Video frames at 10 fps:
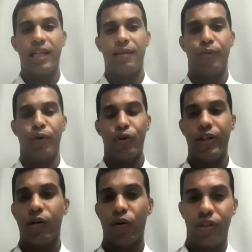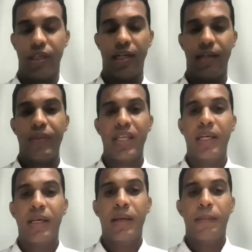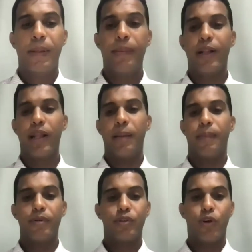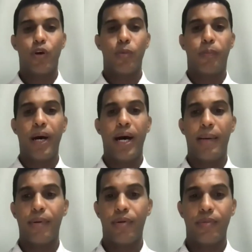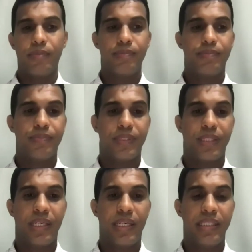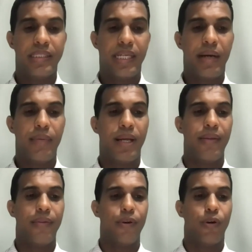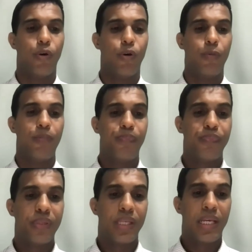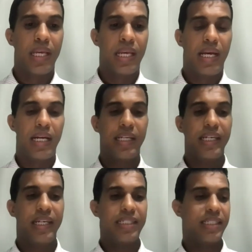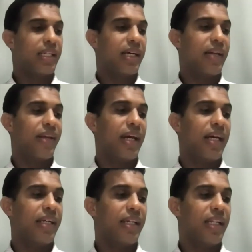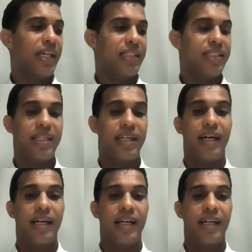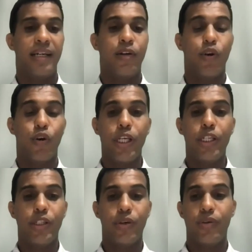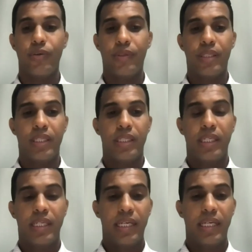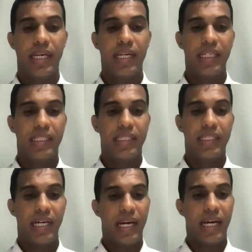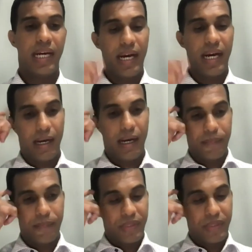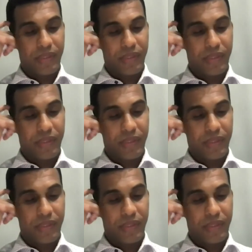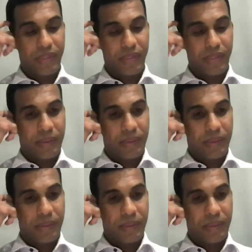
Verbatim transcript: tela por donde cortar. Primero, el apóstol Pablo eh, está hablando aquí acerca de la iglesia eh, en Corinto. Él está presentándose